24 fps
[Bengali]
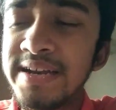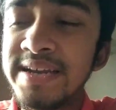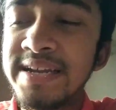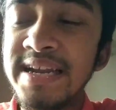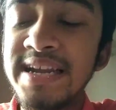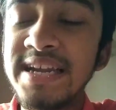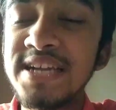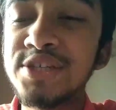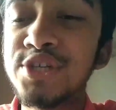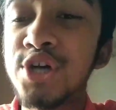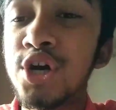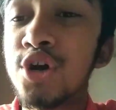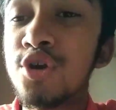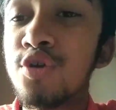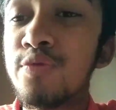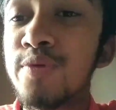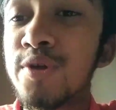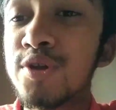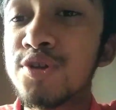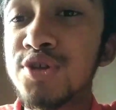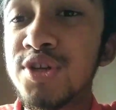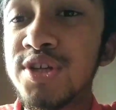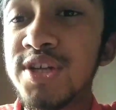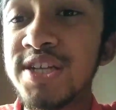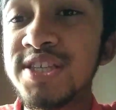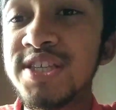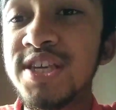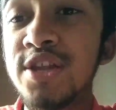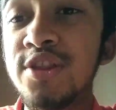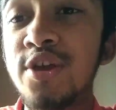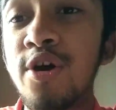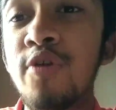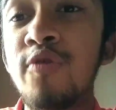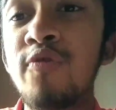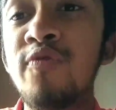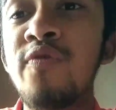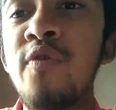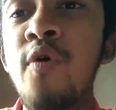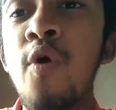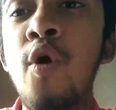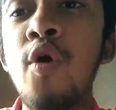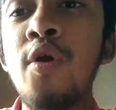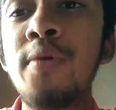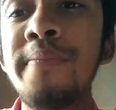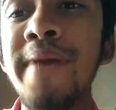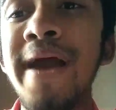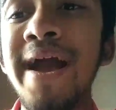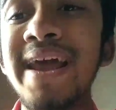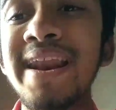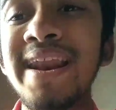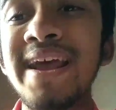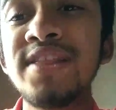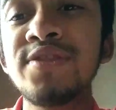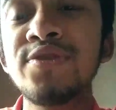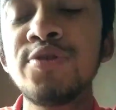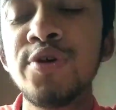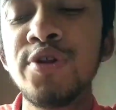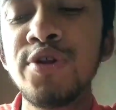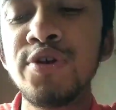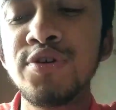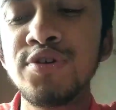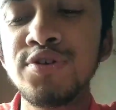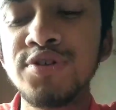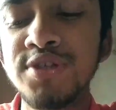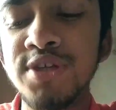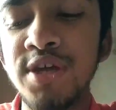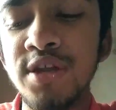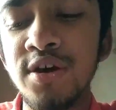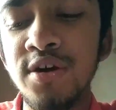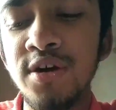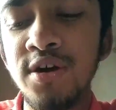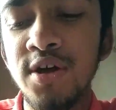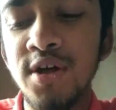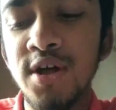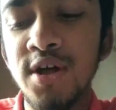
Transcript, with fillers: ডিলিট যখন উপরে চলে যাচ্ছে তখন ফোর ব্যাক লাইন তৈরি হচ্ছিল